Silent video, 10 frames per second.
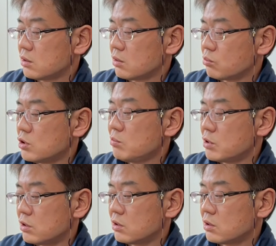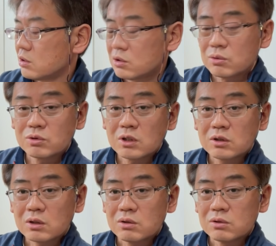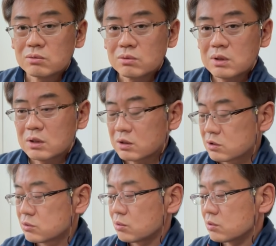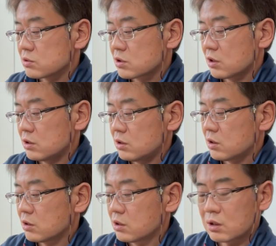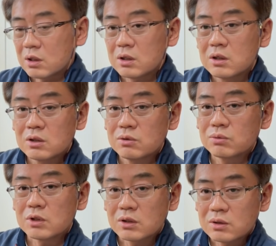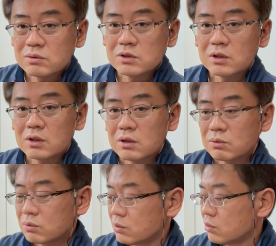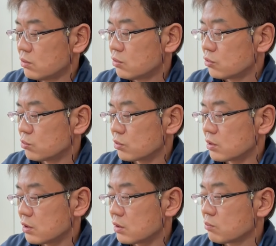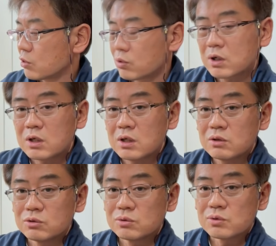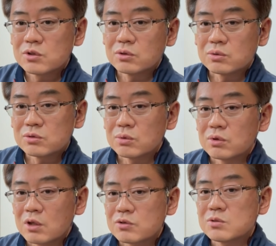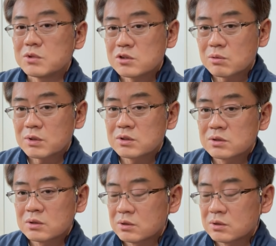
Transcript: 2mm 広くなったっていうのはすごく使い勝手が良くなってるんじゃないかなと思って、まから運用していくのすごい楽しみにしてます。